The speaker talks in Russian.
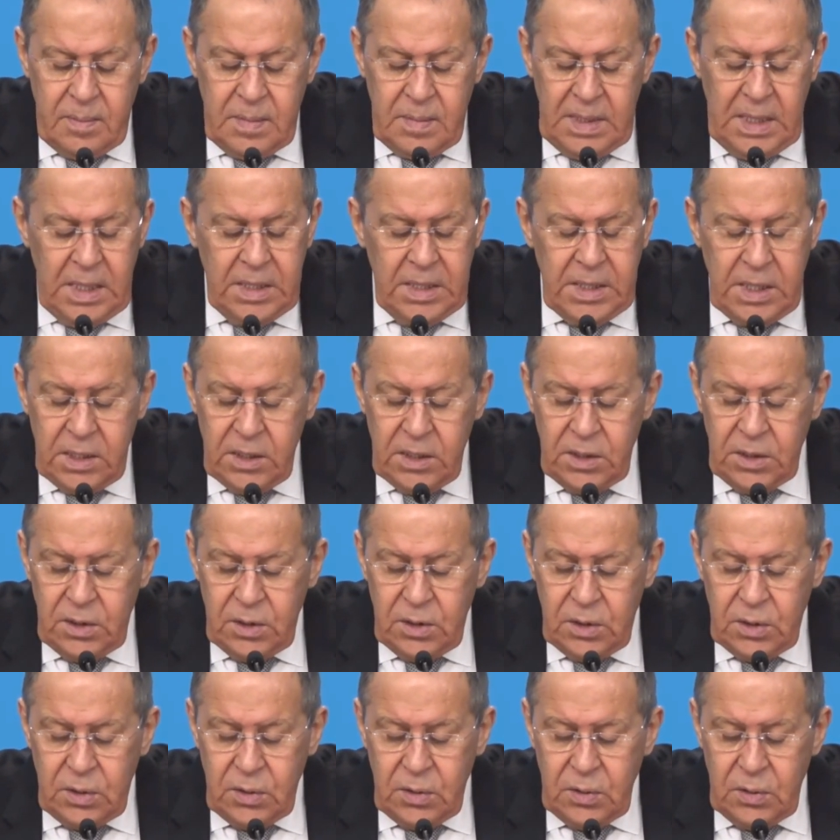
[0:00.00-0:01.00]
Мне
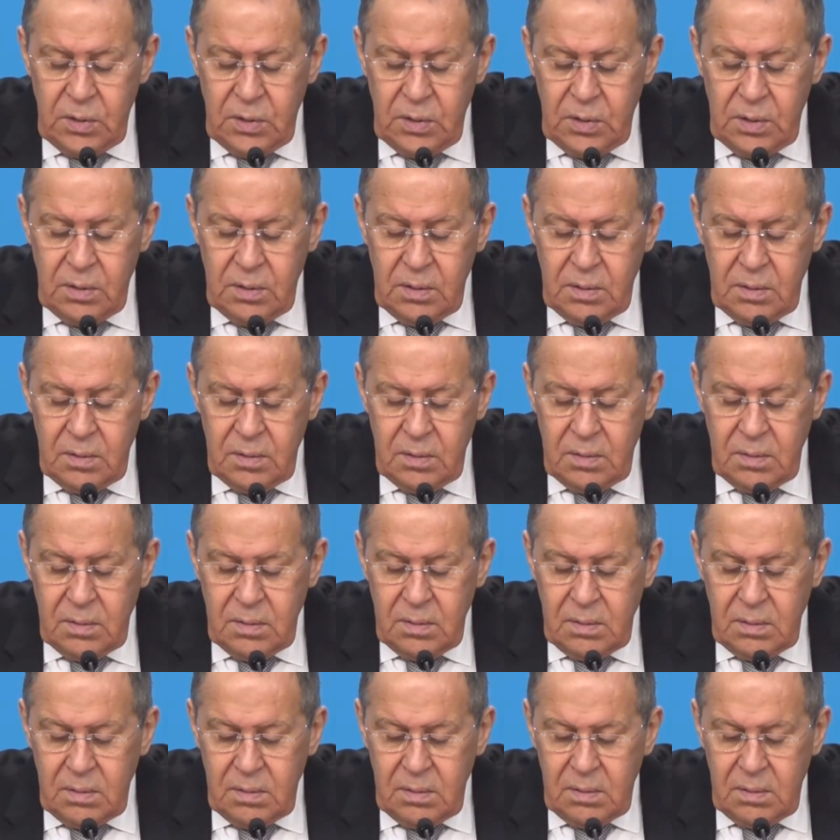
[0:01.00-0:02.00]
кажется, что
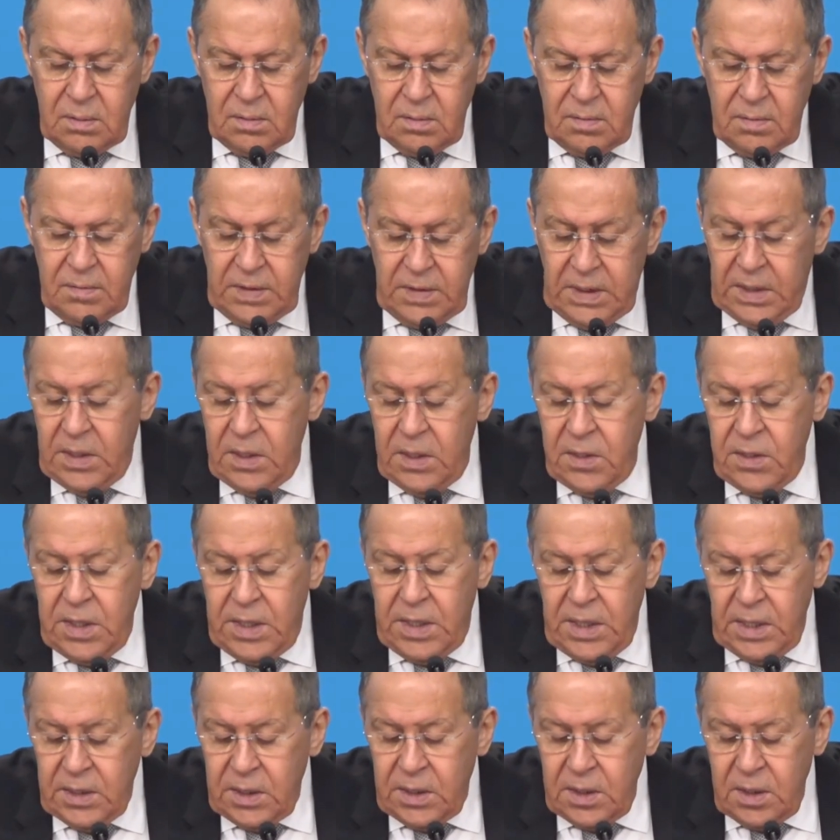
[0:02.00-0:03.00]
в их
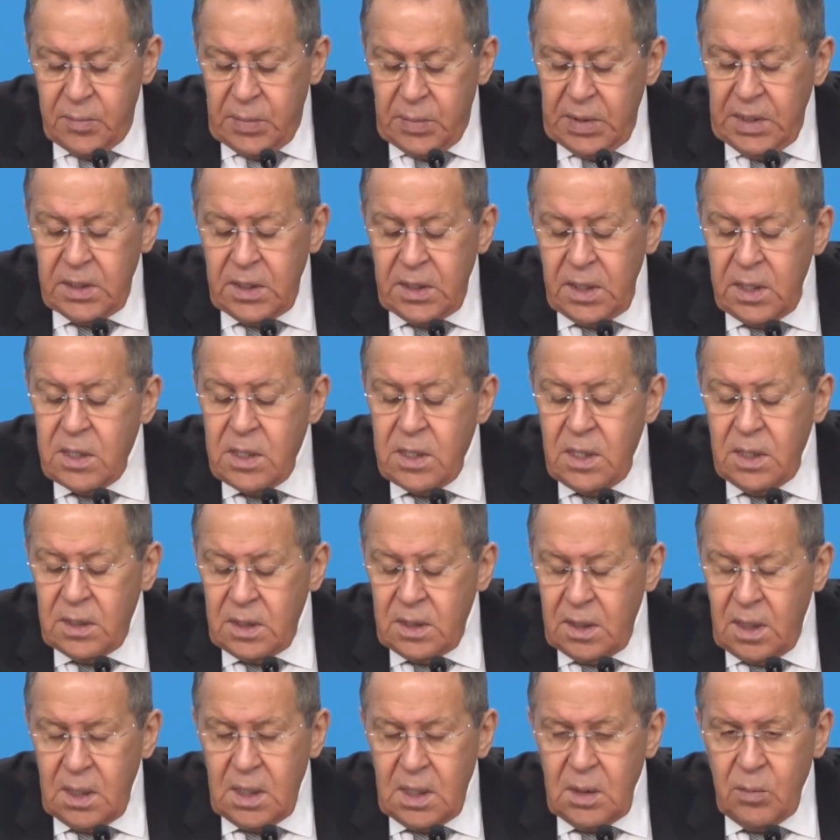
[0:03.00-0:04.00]
интересах
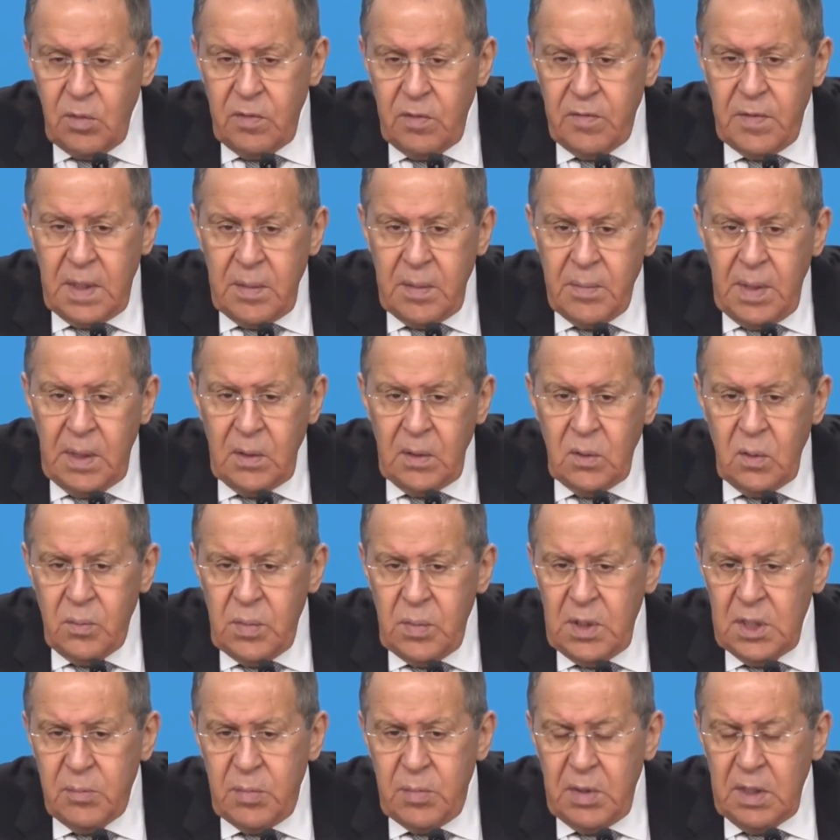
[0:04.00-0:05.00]
присоединиться к этому формату
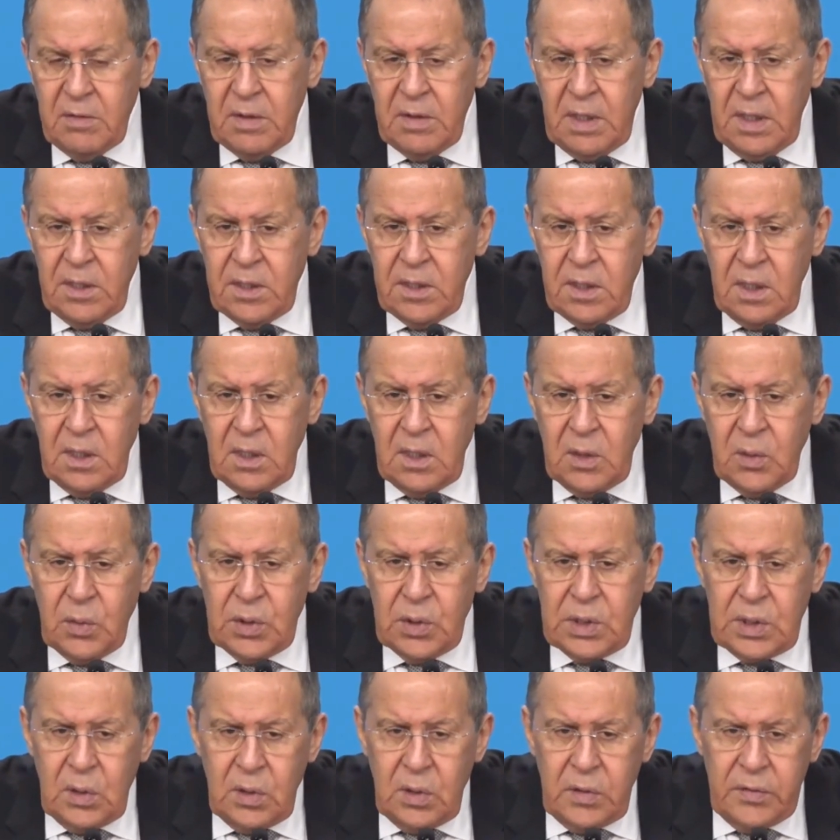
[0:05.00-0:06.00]
без предварительных
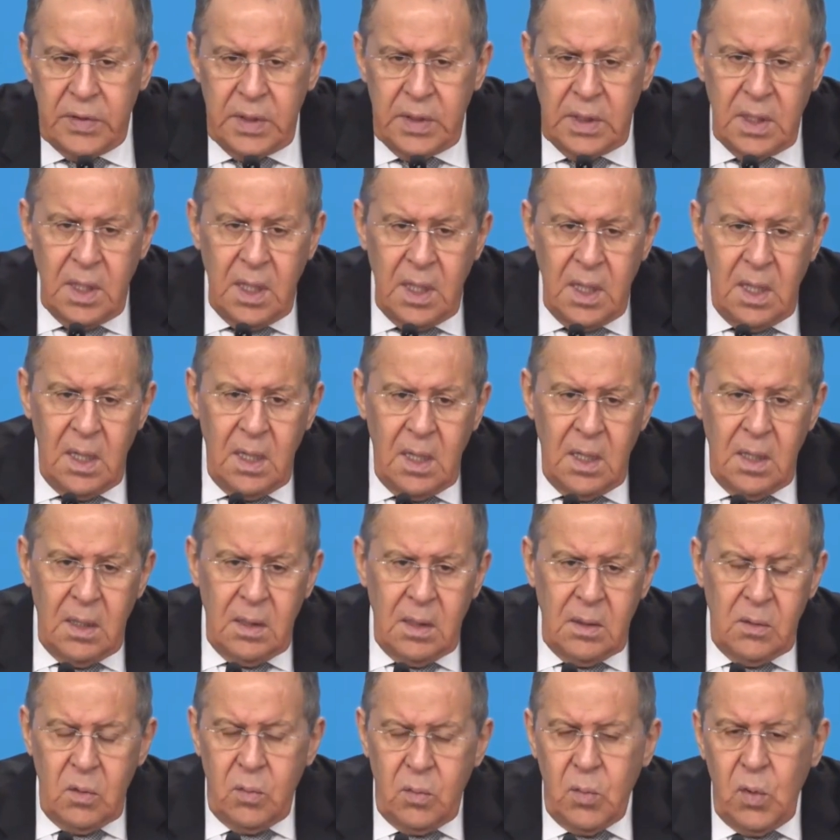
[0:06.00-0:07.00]
условий.
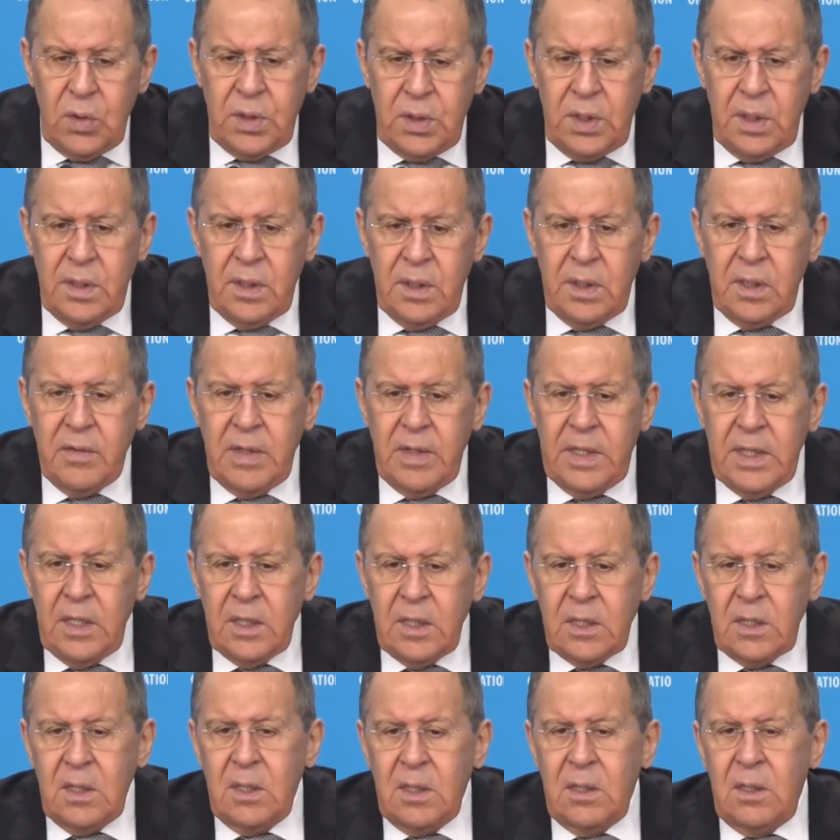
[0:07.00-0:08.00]
Ну, можно
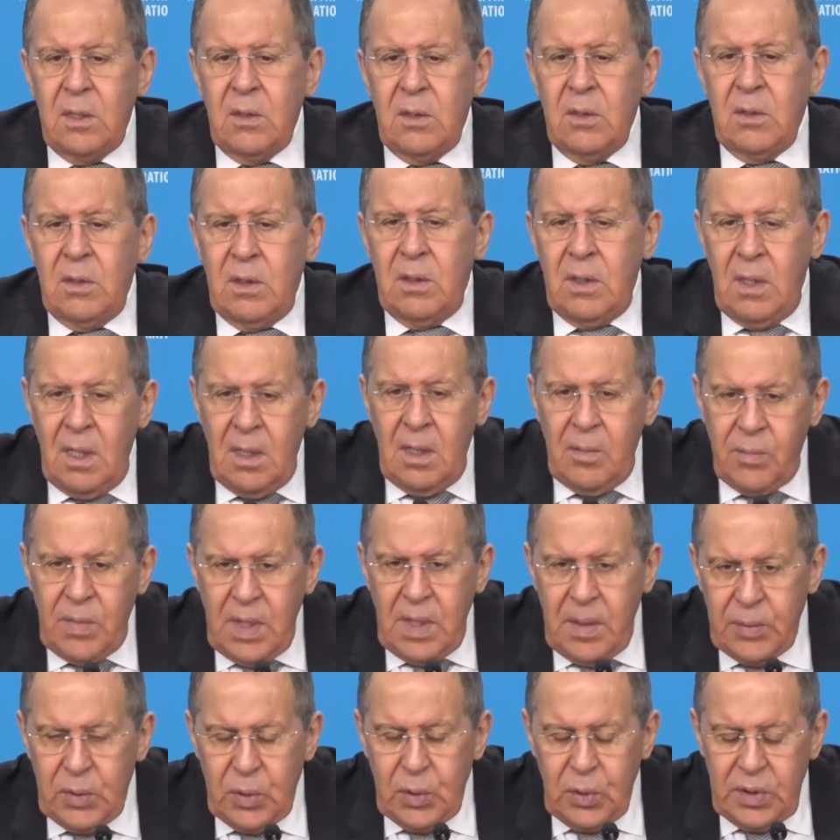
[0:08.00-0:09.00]
договориться, что
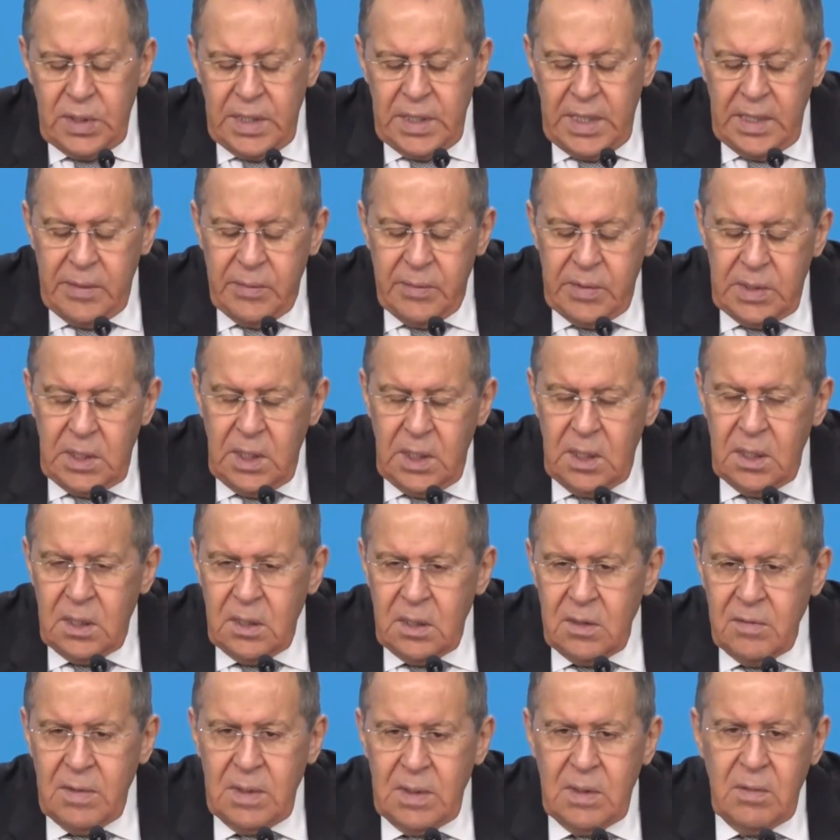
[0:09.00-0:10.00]
мы обсуждаем
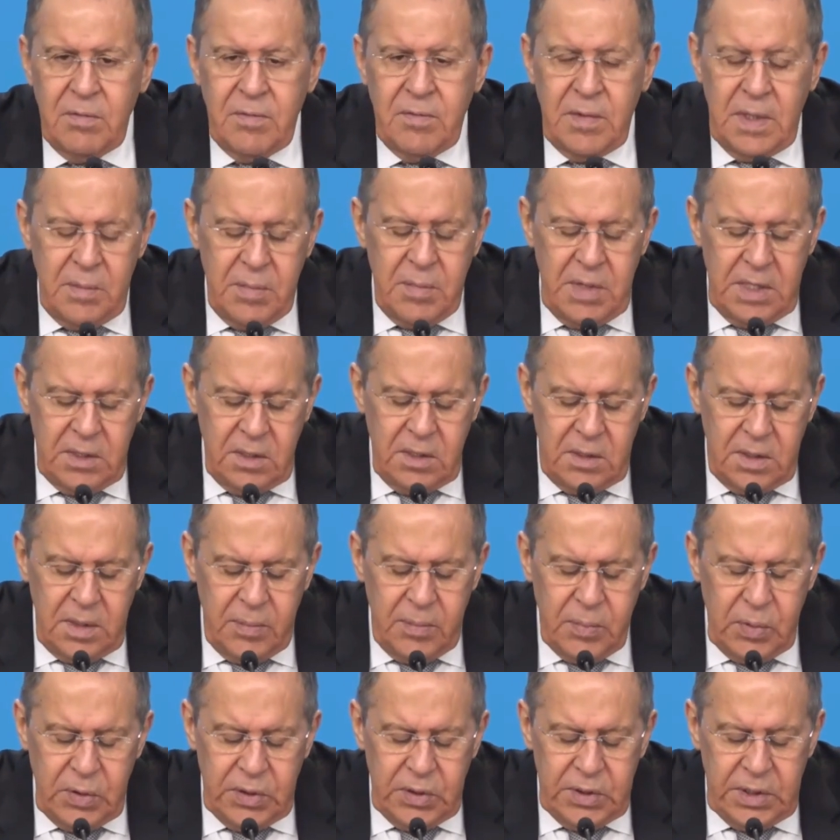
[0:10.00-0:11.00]
здесь, в этом формате
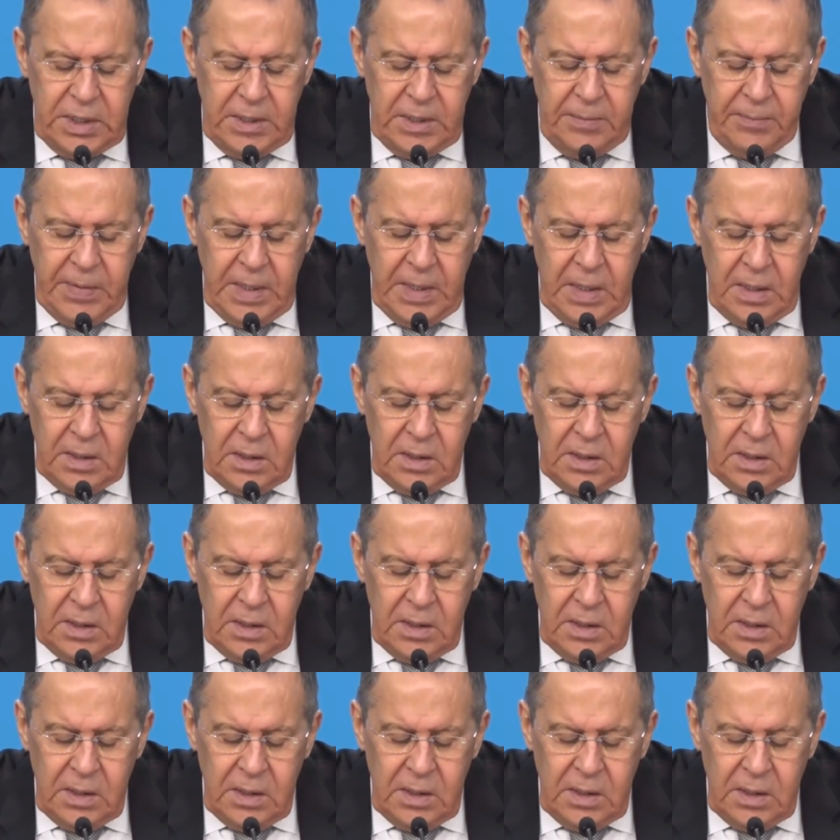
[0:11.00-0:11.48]
3 плюс 3,